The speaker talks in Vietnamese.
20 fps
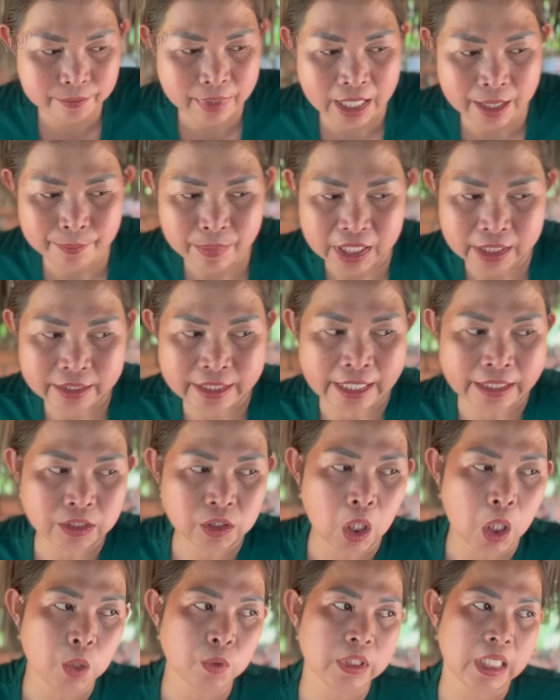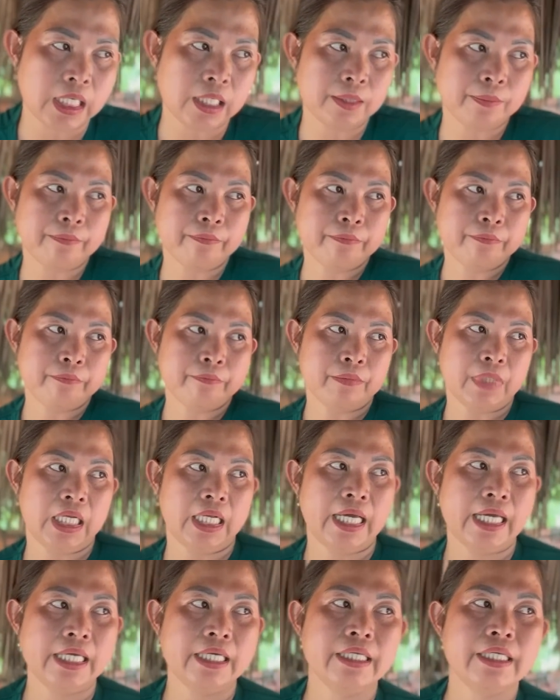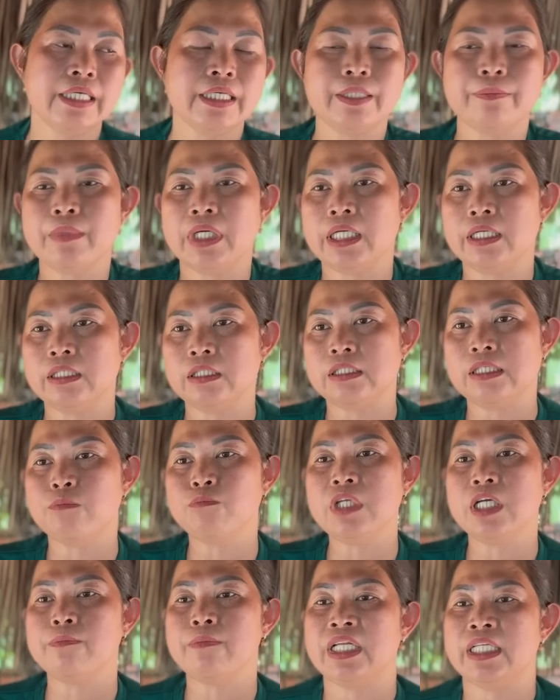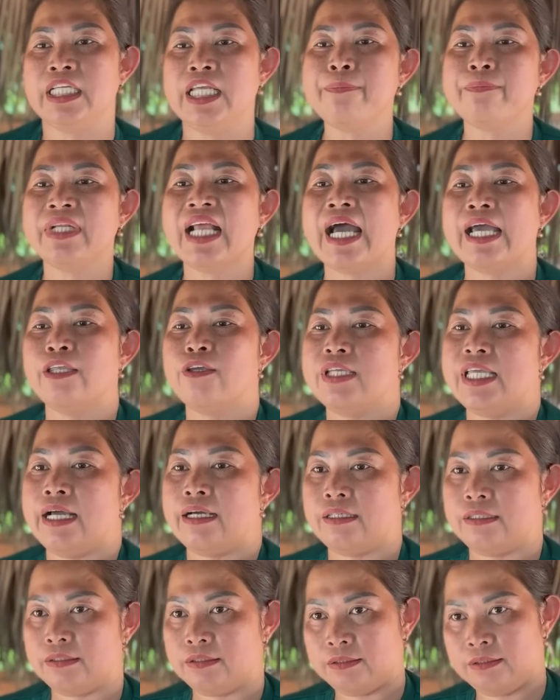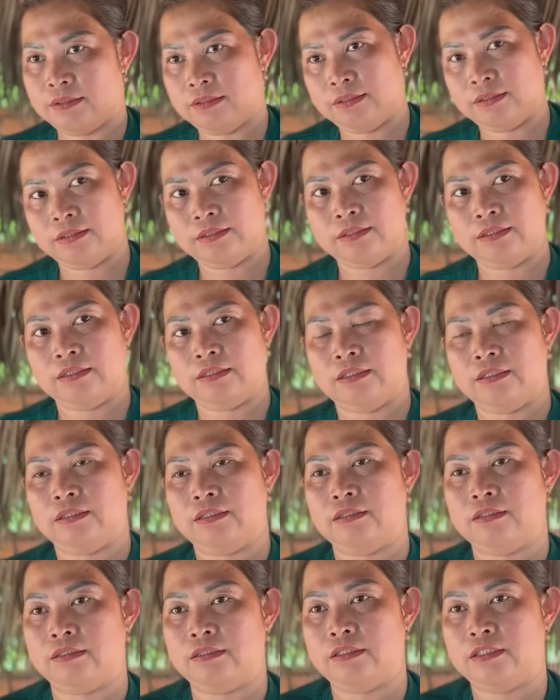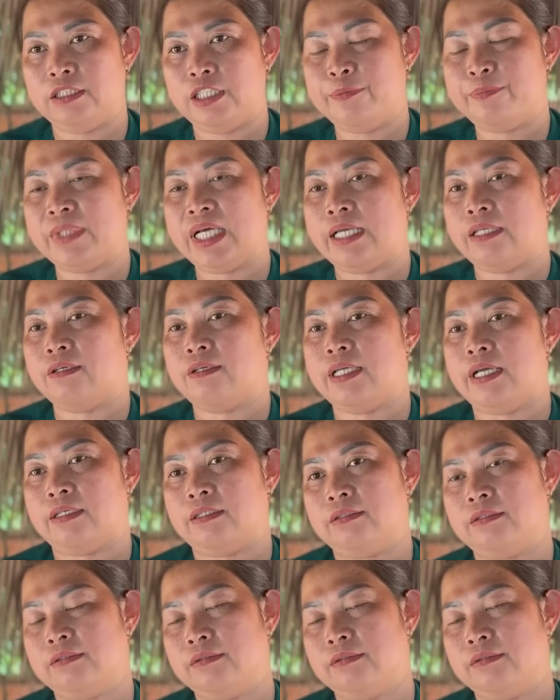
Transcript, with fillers: mà mình vẫn cố tình mình ấy thì mình giống như mình tiếp tay cho giặt tiếp tay à, ừ, tiếp tay cho giặt